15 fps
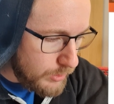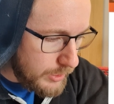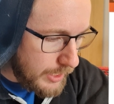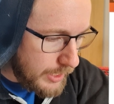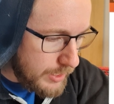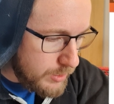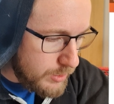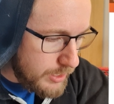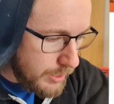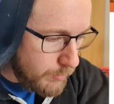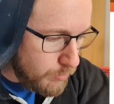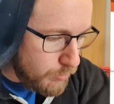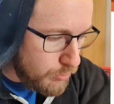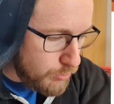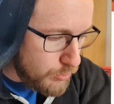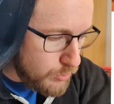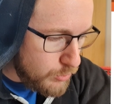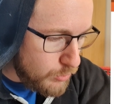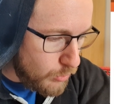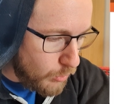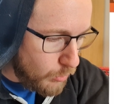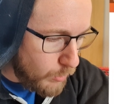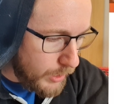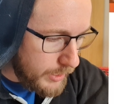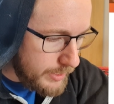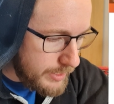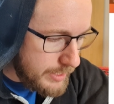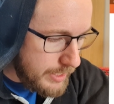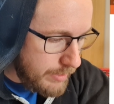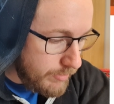taille d'un pouce 3
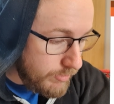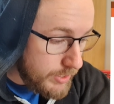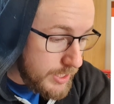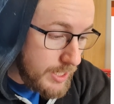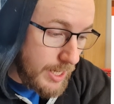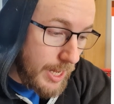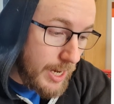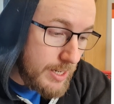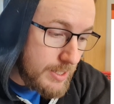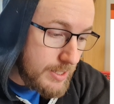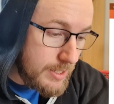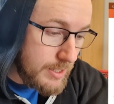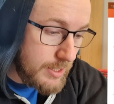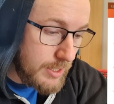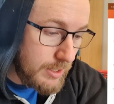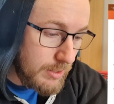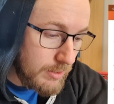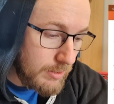TFT LCD,